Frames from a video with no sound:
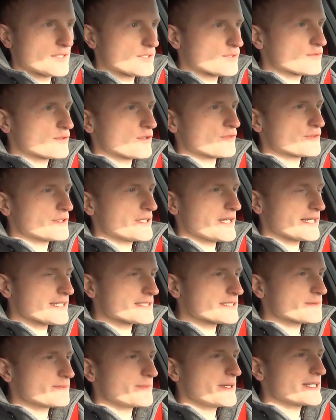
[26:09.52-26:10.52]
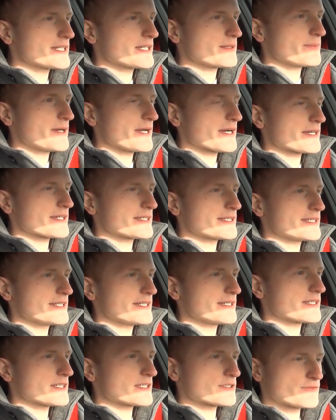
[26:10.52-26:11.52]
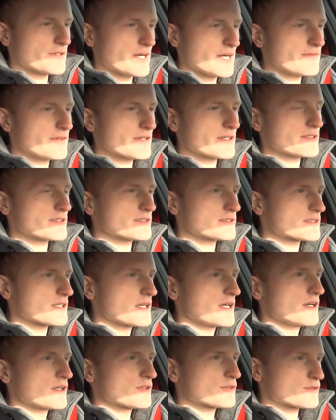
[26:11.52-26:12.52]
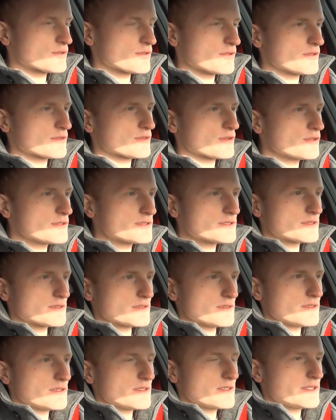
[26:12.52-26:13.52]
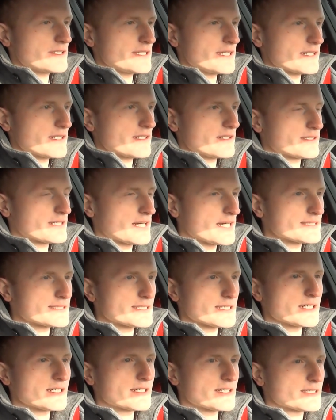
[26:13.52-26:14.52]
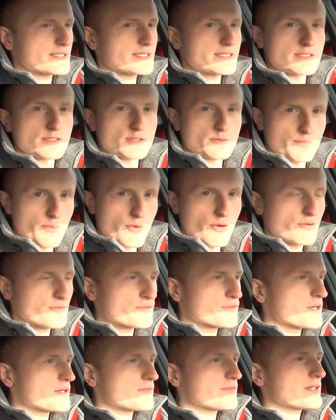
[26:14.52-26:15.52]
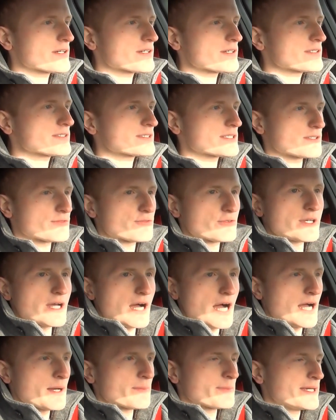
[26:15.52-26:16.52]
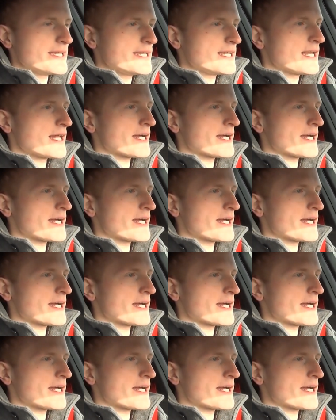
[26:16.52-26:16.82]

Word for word: Schon auf den ersten Metern merke ich hier, das Fahrwerk ist tr trotz äh, der Tatsache, dass es ein Sportfahrwerk ist, ja von der AMG